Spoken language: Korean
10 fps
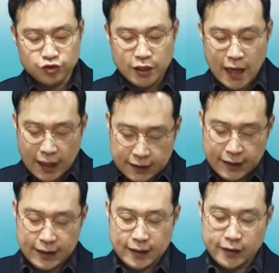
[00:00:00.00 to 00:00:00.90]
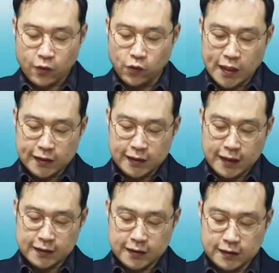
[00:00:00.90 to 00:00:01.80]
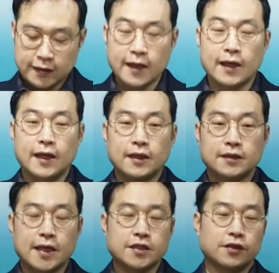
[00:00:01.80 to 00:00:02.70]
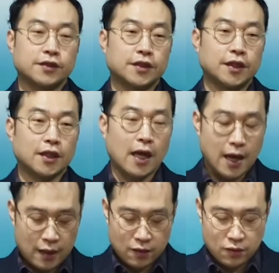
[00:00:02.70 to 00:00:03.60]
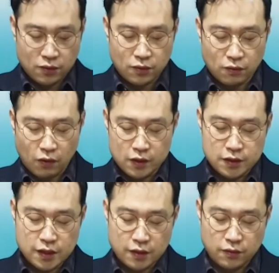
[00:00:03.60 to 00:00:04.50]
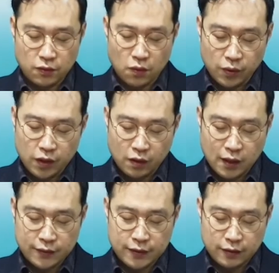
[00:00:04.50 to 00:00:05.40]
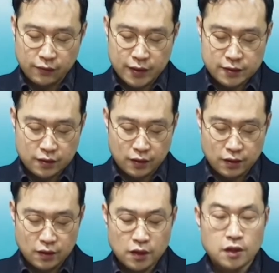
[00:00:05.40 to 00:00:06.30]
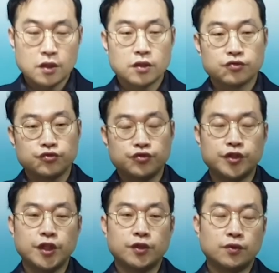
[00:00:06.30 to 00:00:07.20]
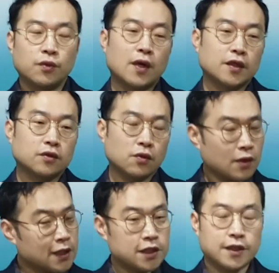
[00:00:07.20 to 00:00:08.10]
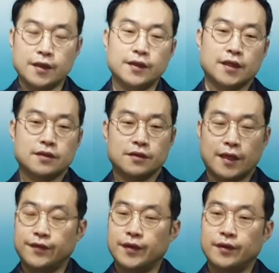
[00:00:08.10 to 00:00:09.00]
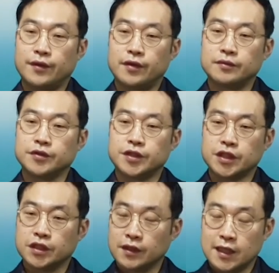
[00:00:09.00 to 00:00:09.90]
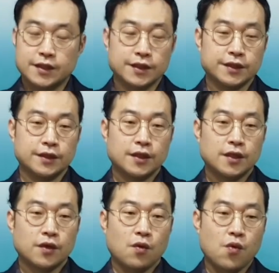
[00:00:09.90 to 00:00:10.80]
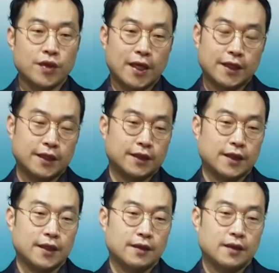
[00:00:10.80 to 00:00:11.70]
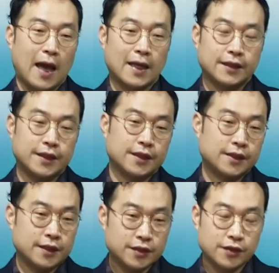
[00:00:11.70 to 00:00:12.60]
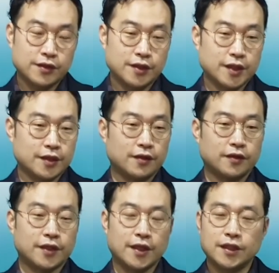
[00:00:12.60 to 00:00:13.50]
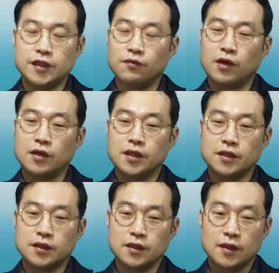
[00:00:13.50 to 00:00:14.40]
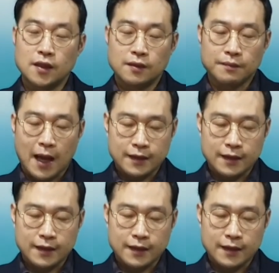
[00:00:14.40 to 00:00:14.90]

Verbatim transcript: 우리 안에 고난이 닥칠 때 대적들이 칼로 권세로 공격한다고 해서 우리 또한 똑같이 대응해서는 안 돼요. 여러분 지금 같은 고난의 때 안티 크리스천들이 그럴 때 이 원리를